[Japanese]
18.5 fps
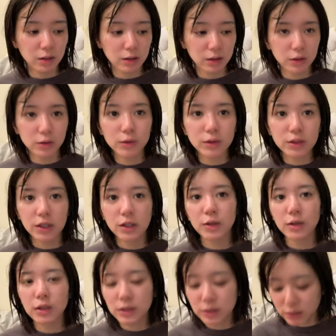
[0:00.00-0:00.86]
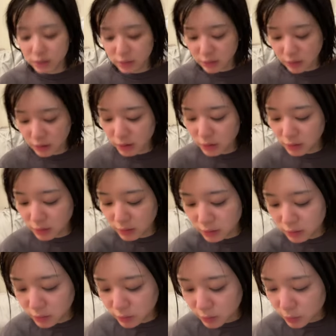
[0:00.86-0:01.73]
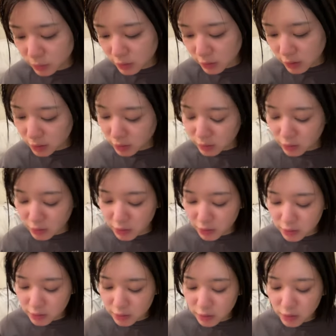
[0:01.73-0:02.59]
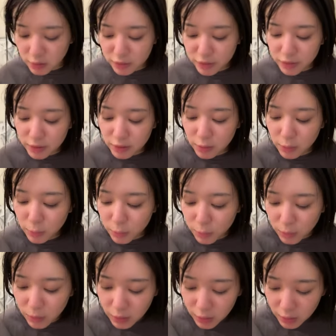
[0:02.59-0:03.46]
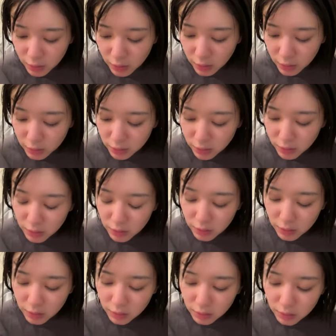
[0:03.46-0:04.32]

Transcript: 有線のやつでずっと使ってるやつなんですけど、で